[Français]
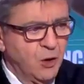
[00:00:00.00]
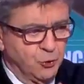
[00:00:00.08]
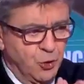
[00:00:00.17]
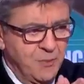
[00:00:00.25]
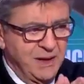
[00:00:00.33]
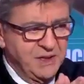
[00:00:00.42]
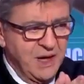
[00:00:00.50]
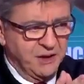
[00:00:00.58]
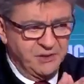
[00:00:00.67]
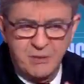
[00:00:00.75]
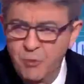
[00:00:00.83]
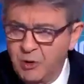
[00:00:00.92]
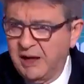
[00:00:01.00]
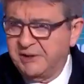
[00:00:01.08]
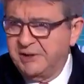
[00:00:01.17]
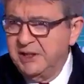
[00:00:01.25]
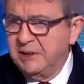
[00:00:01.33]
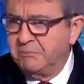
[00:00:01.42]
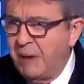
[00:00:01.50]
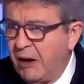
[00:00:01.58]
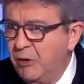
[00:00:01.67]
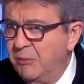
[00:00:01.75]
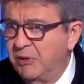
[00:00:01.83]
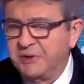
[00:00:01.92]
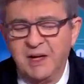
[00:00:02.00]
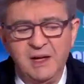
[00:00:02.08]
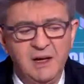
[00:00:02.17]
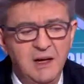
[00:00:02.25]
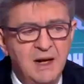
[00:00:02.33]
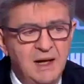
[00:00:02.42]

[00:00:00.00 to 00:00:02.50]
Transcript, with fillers: de manière démocratique, parlementaire,